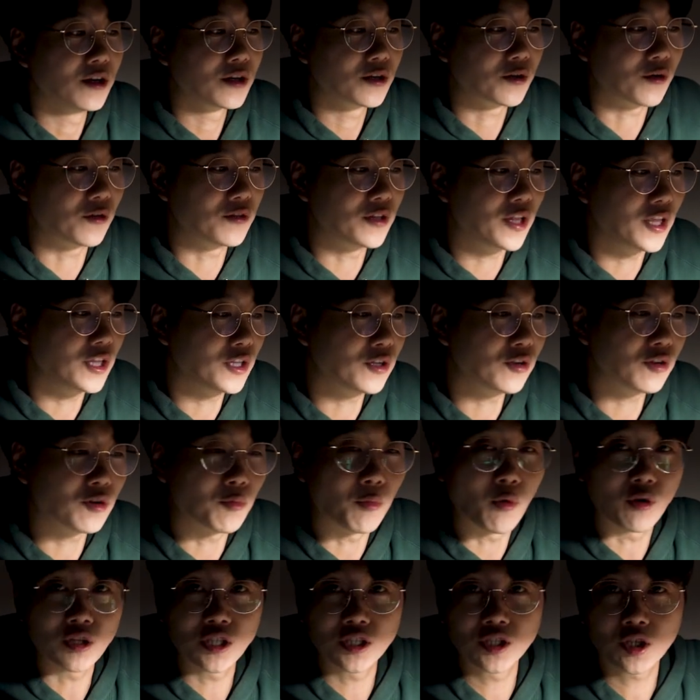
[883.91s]
그런데 이거를
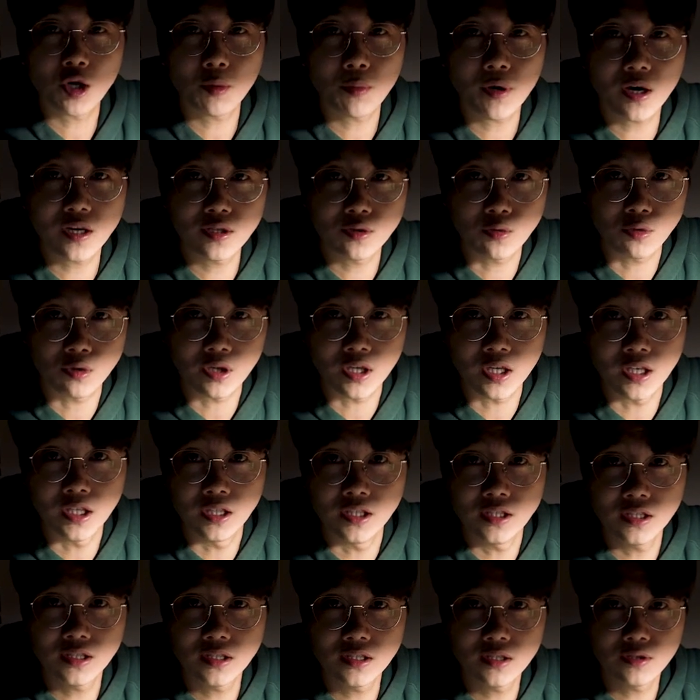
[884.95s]
뭐 어디
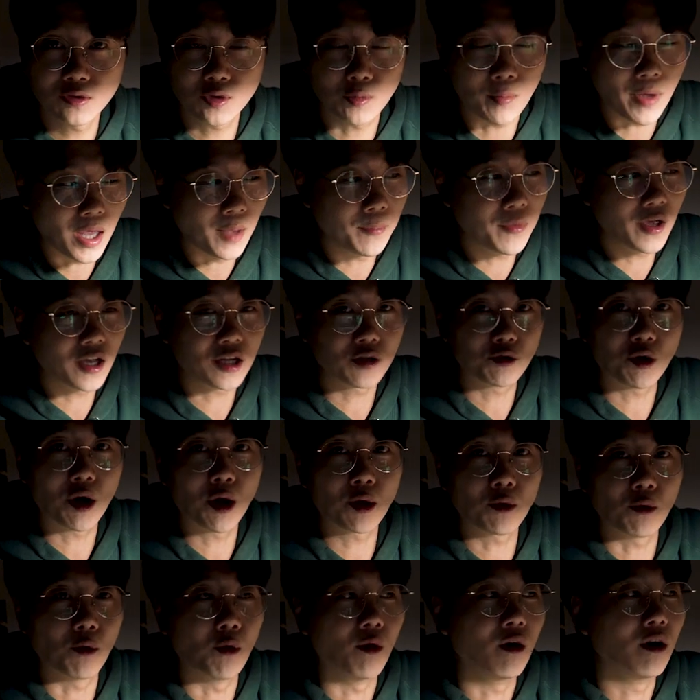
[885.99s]
쳐박아뒀기는좀 애매하기도
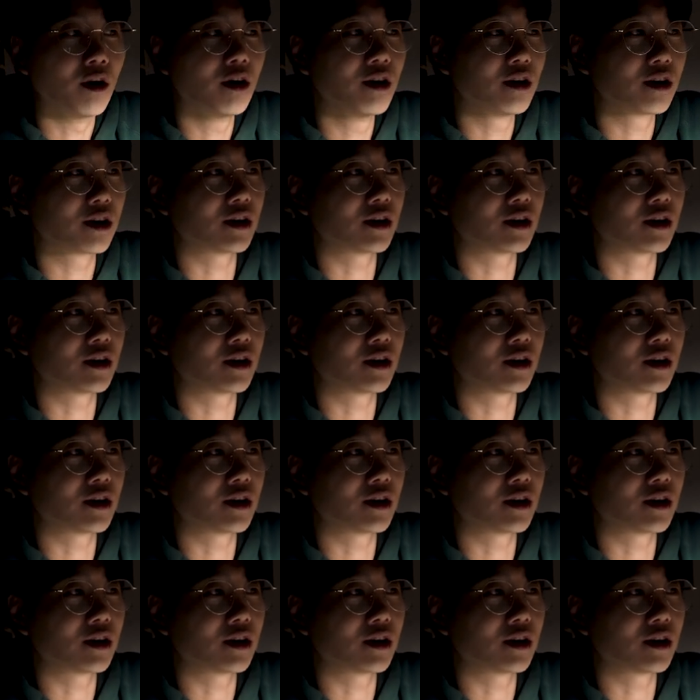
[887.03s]
하고